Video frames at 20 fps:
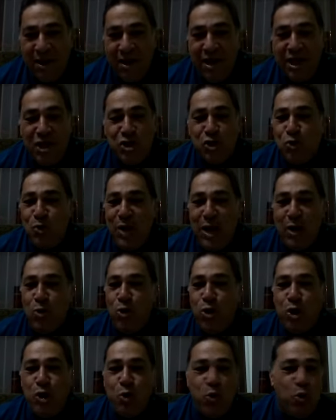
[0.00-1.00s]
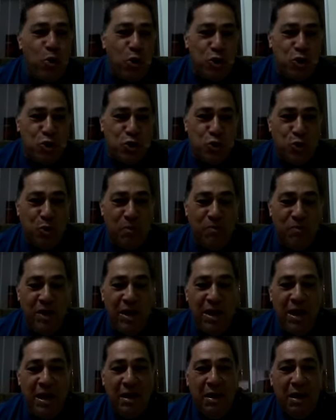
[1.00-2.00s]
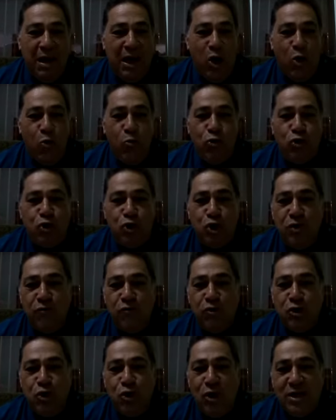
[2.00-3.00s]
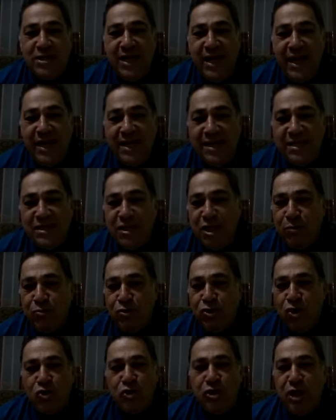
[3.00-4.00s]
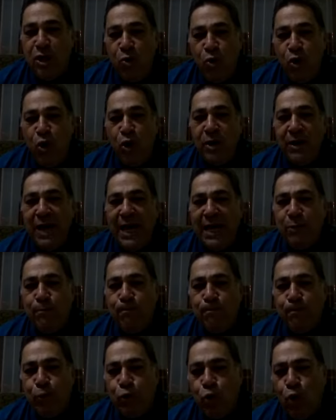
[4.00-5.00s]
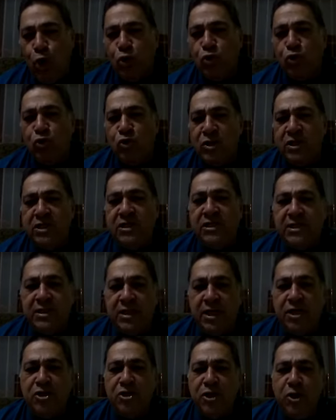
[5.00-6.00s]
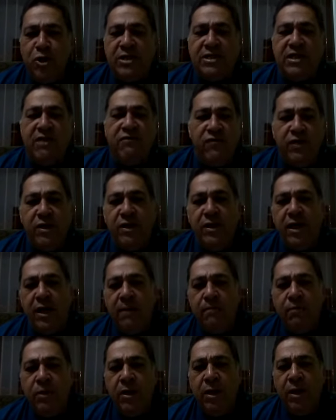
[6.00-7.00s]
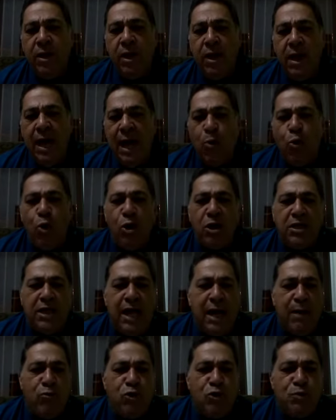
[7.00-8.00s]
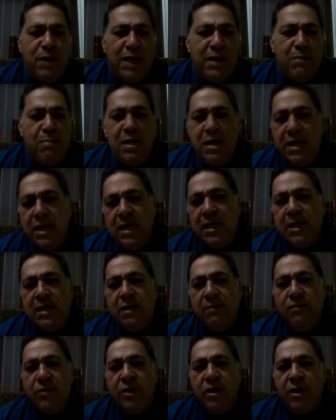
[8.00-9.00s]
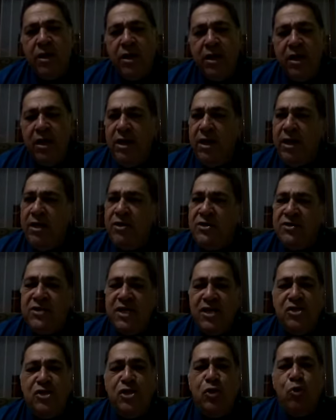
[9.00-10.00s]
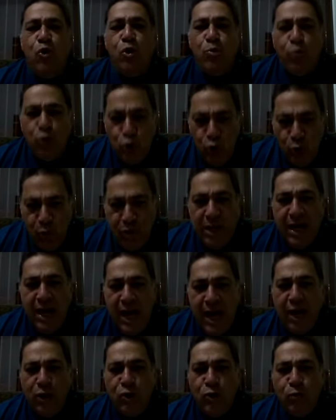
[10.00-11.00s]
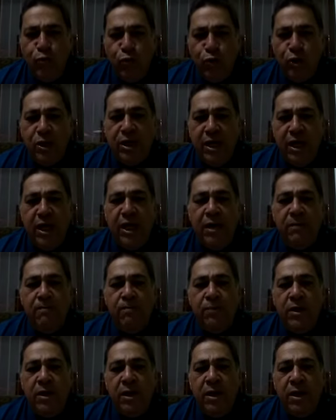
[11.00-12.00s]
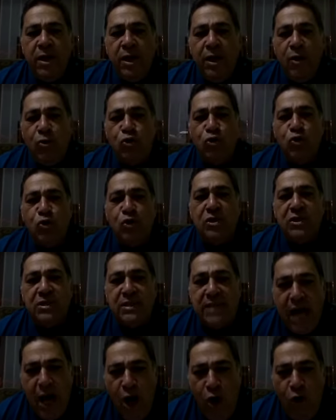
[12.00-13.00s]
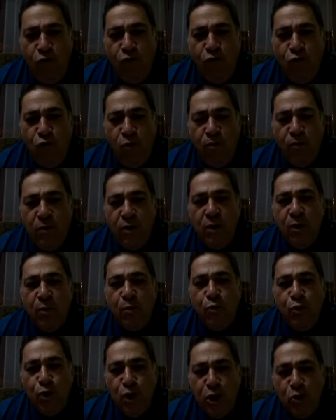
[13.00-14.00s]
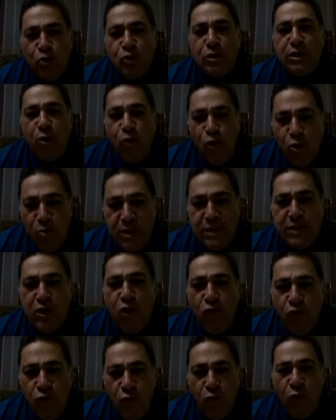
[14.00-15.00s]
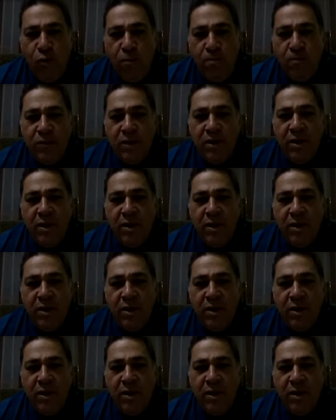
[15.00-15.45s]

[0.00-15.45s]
Isso é glorioso, é um motivo de nós agradecermos ao Senhor em todos os instantes da nossa vida, acordarmos pela manhã e dizer: Senhor, muito obrigado, porque eu sou salvo, porque o Senhor me salvou.